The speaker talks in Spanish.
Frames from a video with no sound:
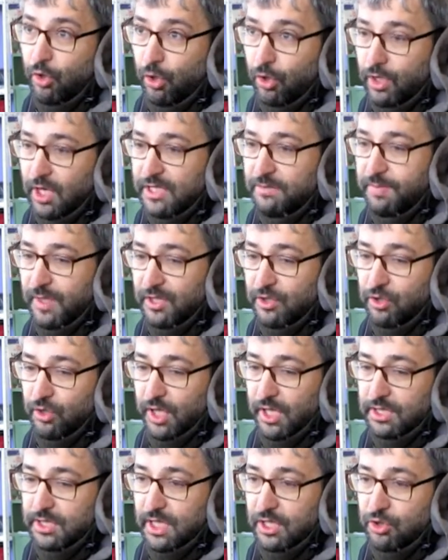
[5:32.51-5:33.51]
con las
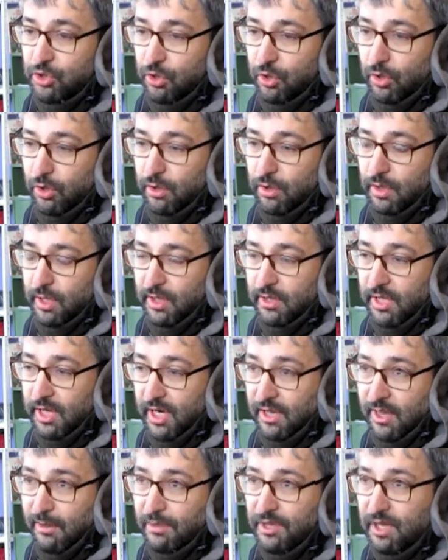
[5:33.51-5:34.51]
personas que son
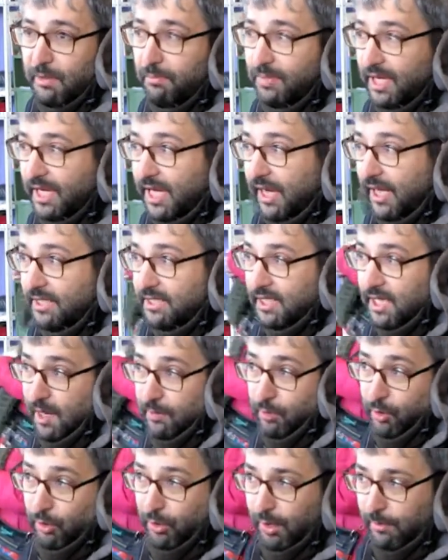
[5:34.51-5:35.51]
directamente implicadas en
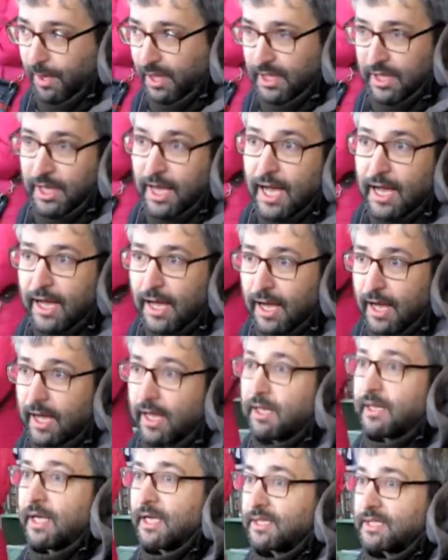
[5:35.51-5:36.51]
la
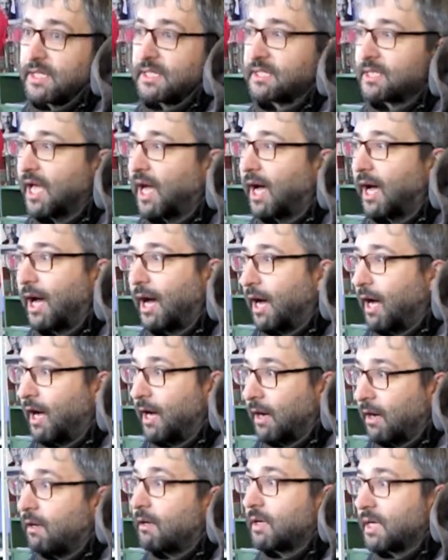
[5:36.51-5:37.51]
problemática que se está,